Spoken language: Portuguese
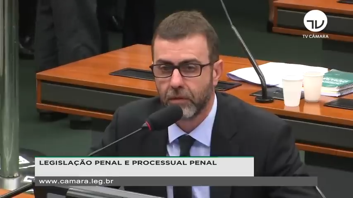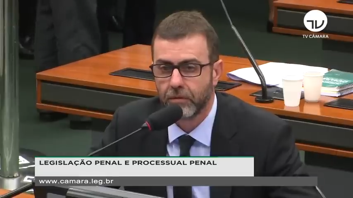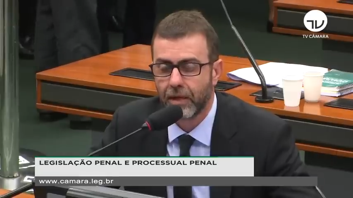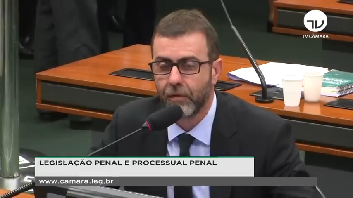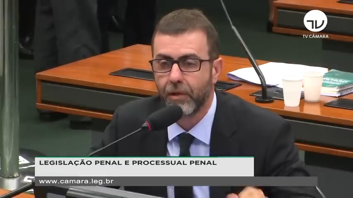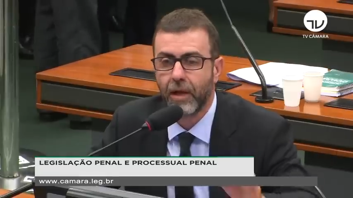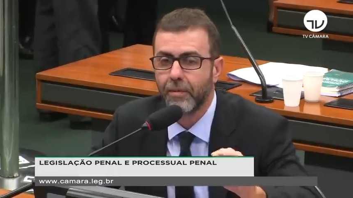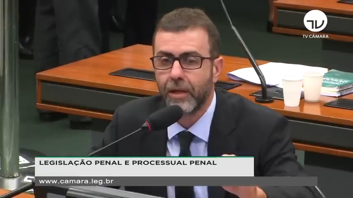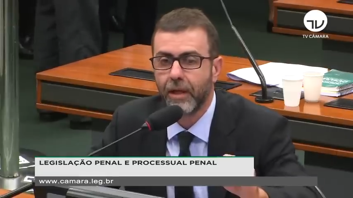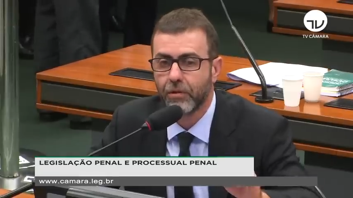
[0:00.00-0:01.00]
estavam em
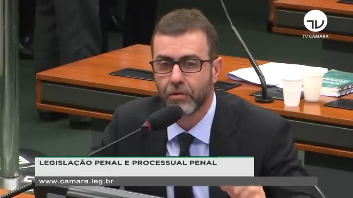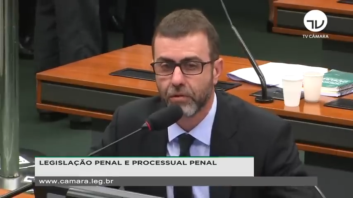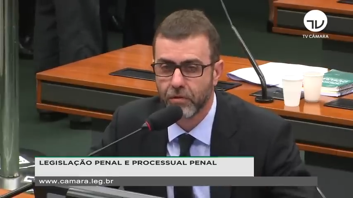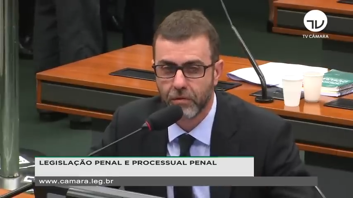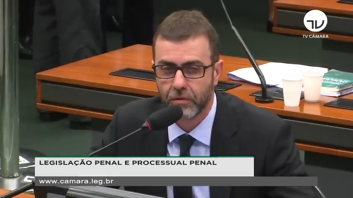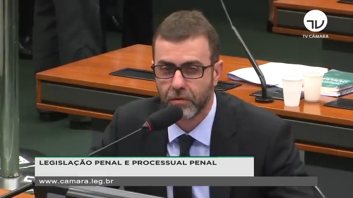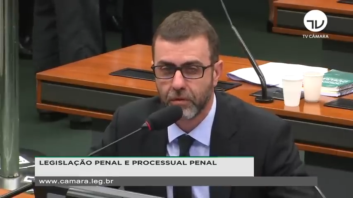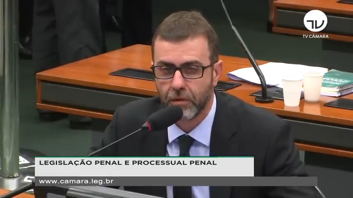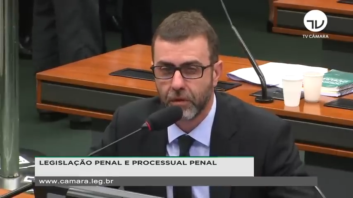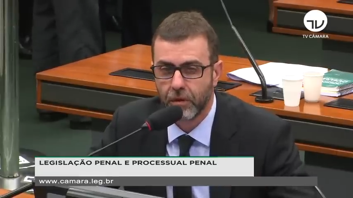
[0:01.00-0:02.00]
gabinetes,
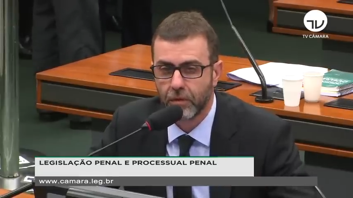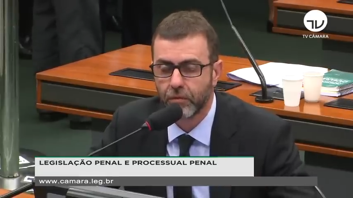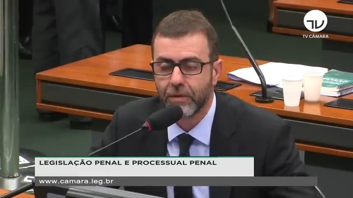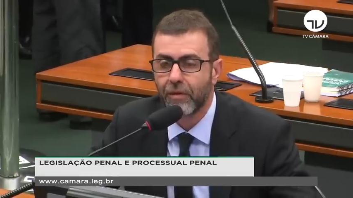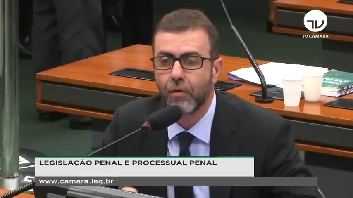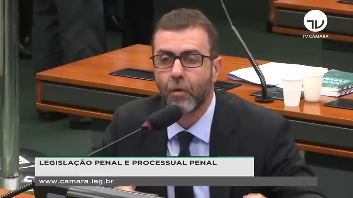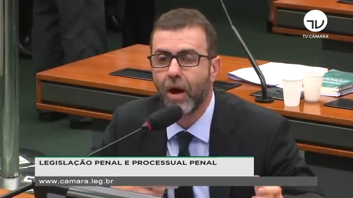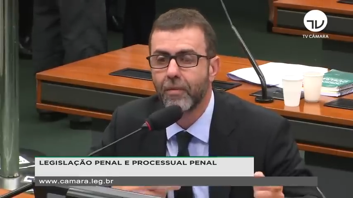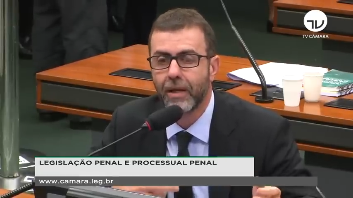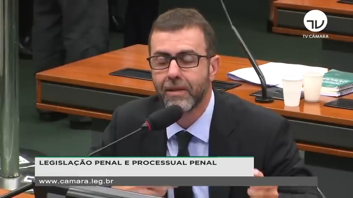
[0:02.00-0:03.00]
não estavam com
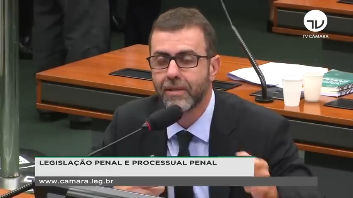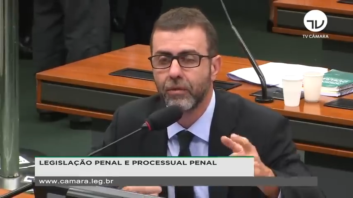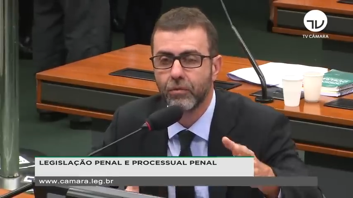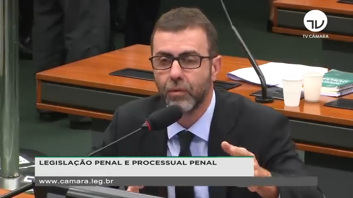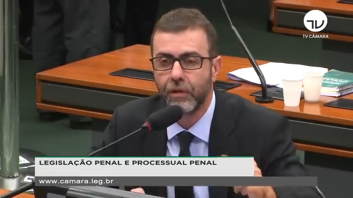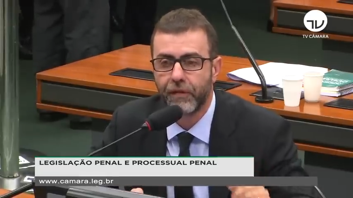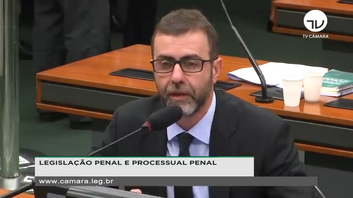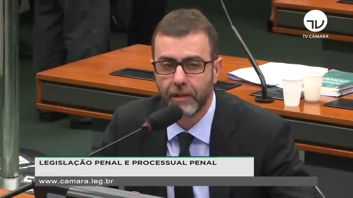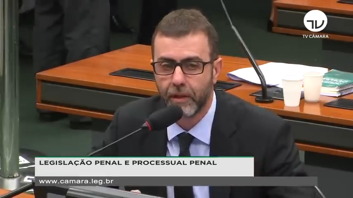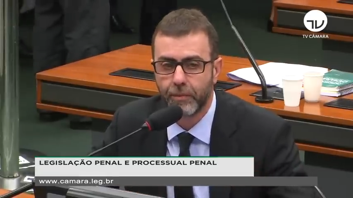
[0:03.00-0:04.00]
arma na cintura
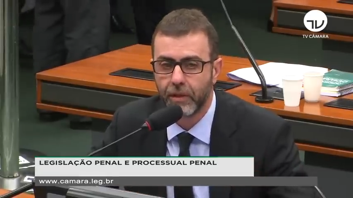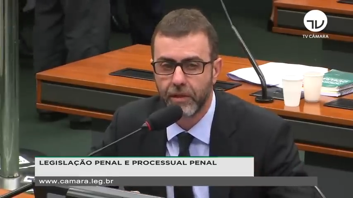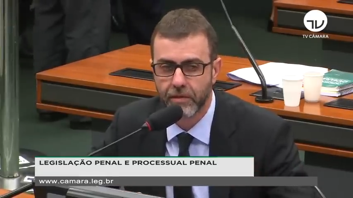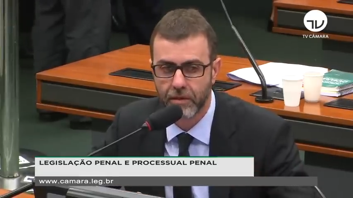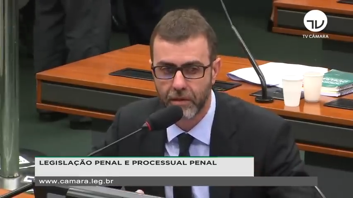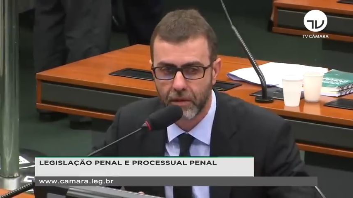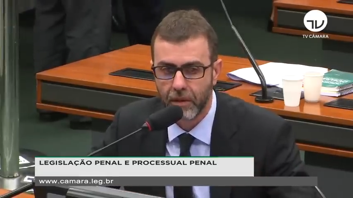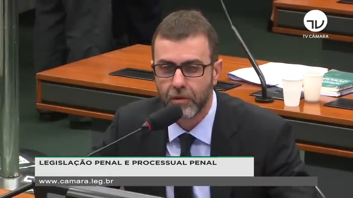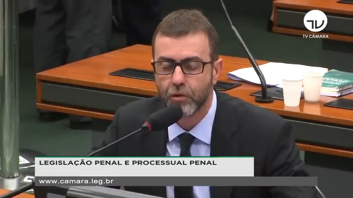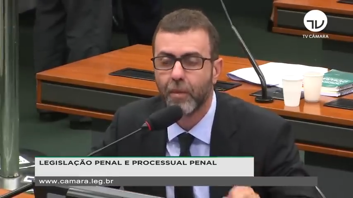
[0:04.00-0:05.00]
enfrentando a polícia.
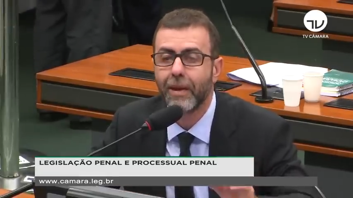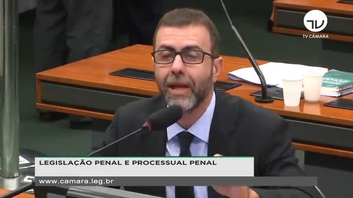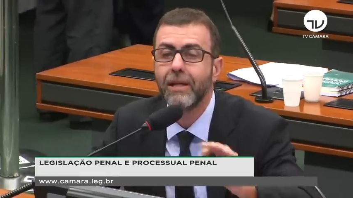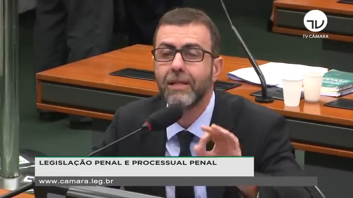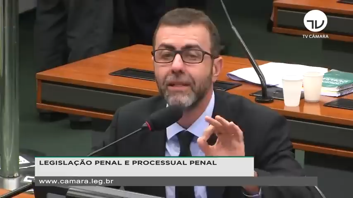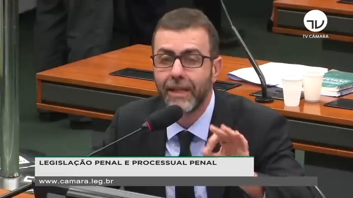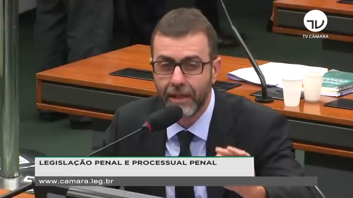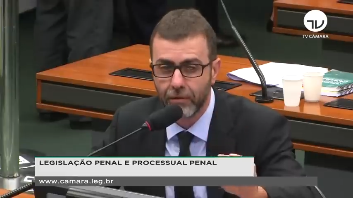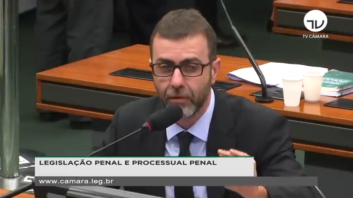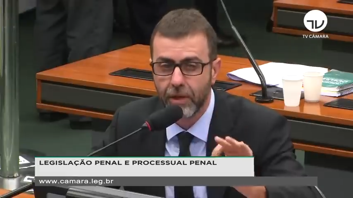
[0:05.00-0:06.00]
Só para que a gente
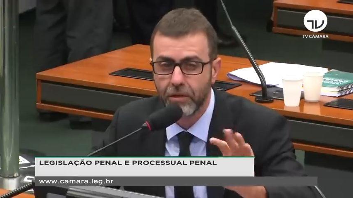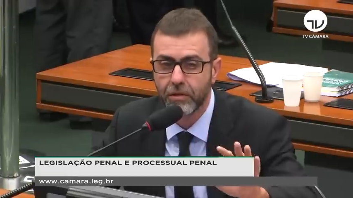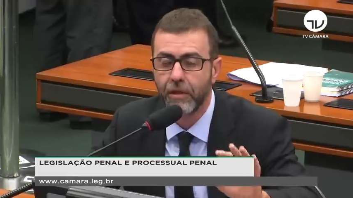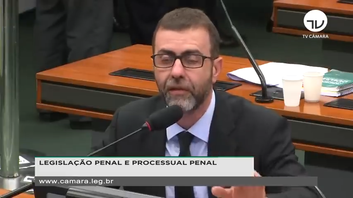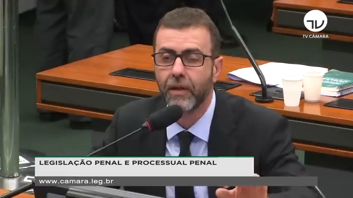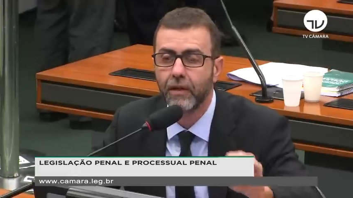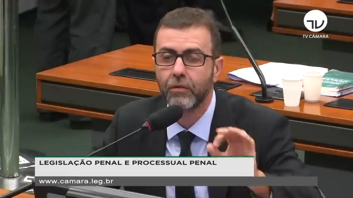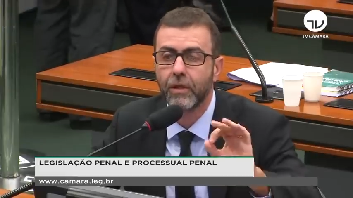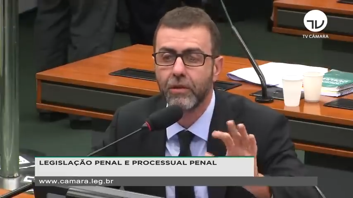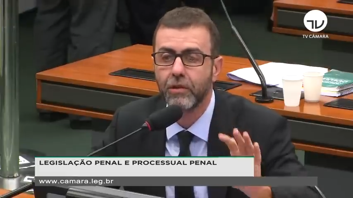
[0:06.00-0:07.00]
entenda do que a gente está falando,
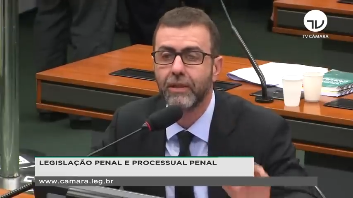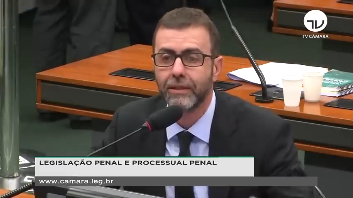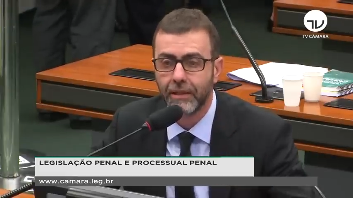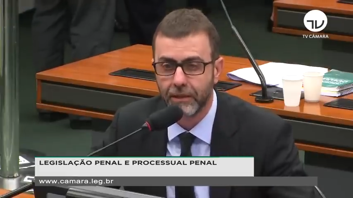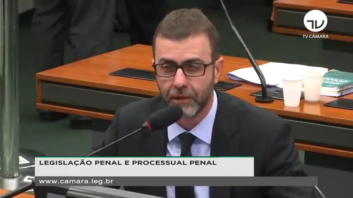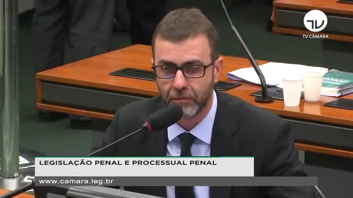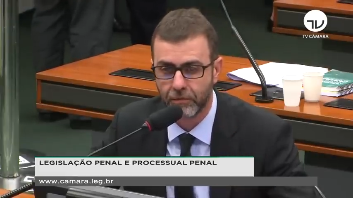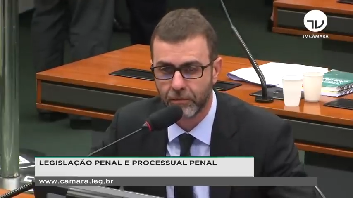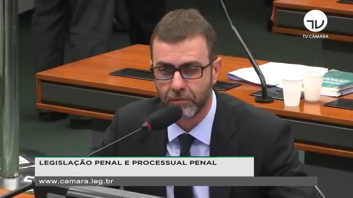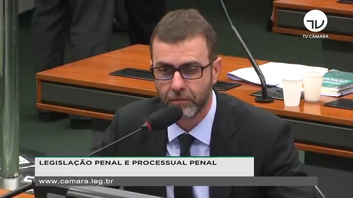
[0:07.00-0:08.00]
e do que a gente está tratando.
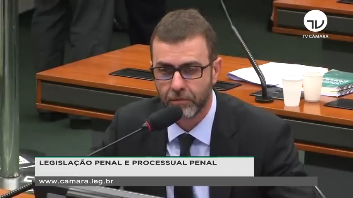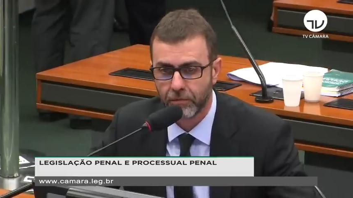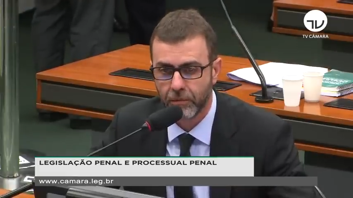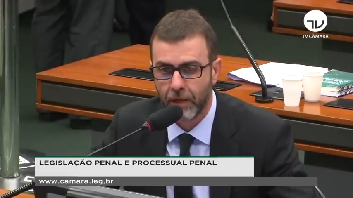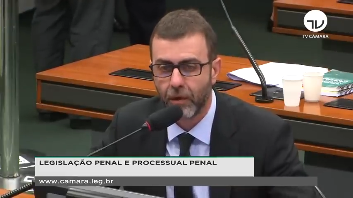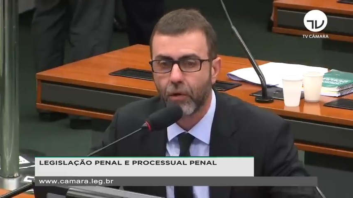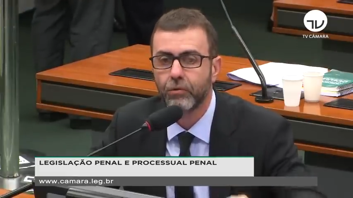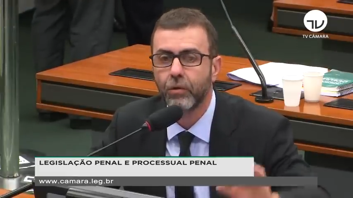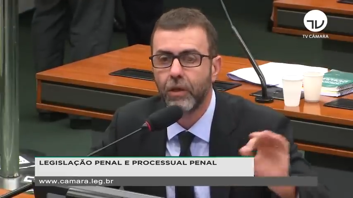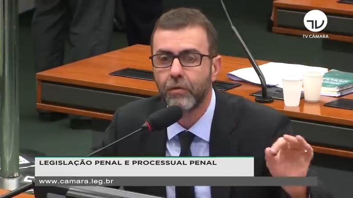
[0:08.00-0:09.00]
É
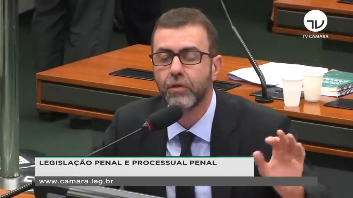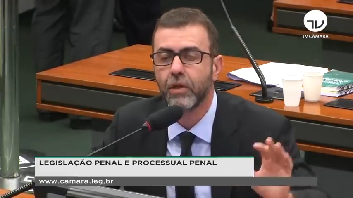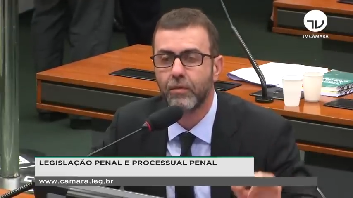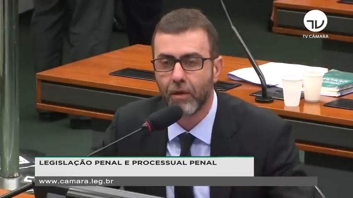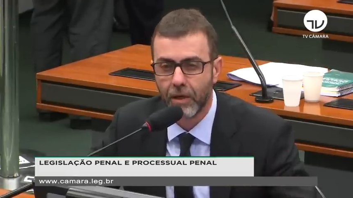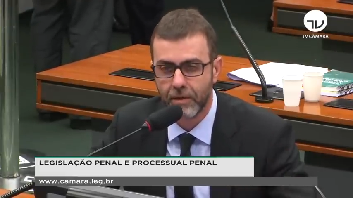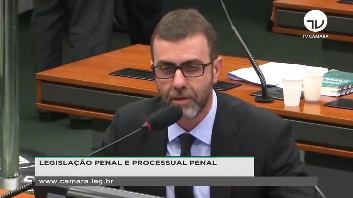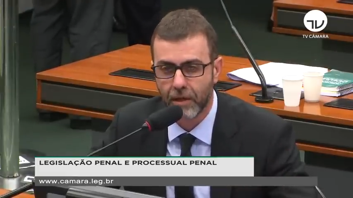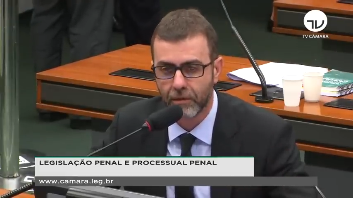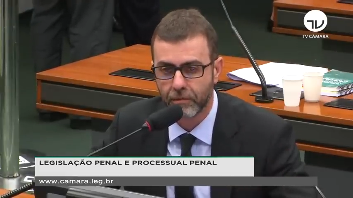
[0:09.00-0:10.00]
outro nível de crime
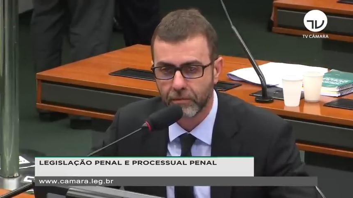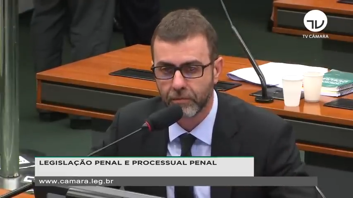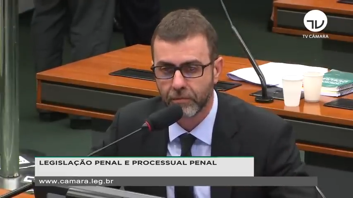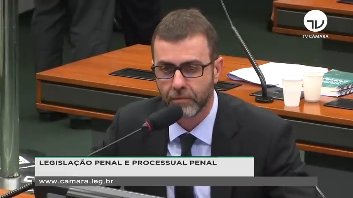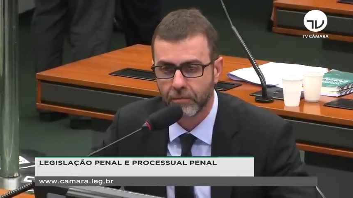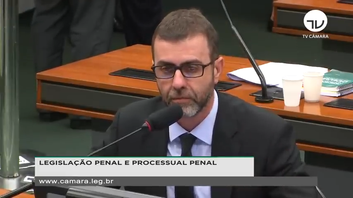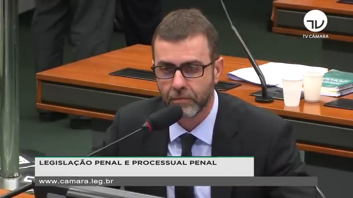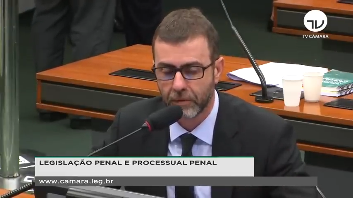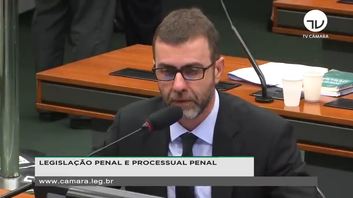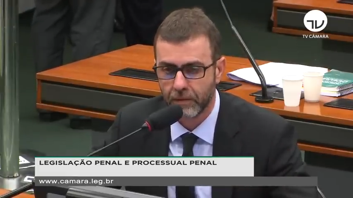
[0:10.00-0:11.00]
organizado.
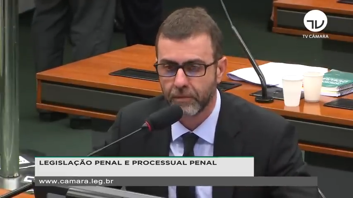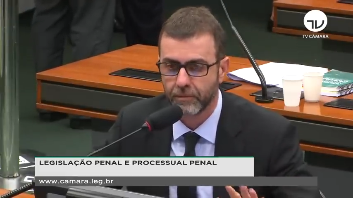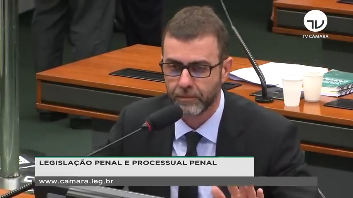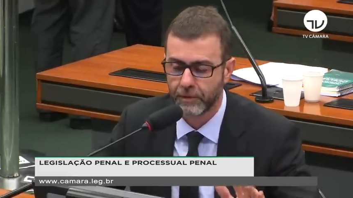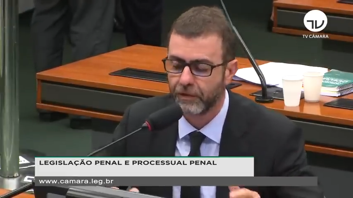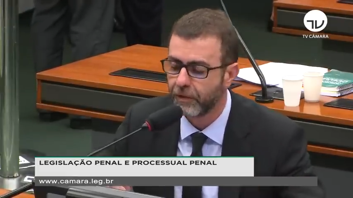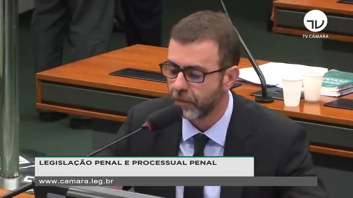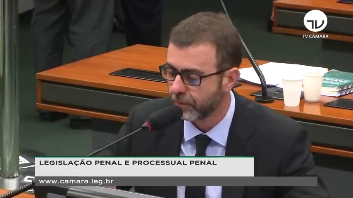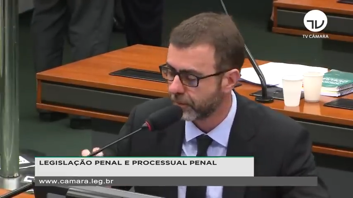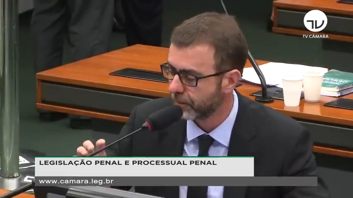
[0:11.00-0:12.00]
Né? Enfim.
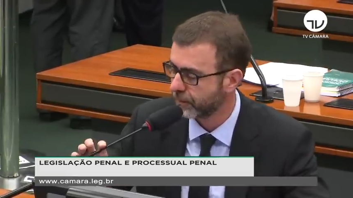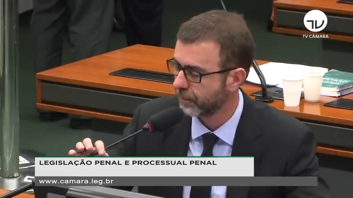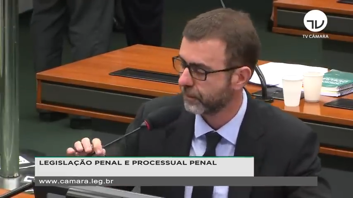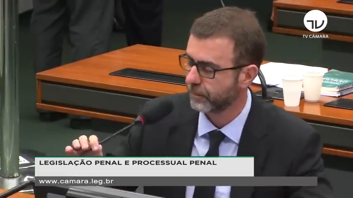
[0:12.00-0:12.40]
Obrigada, deputado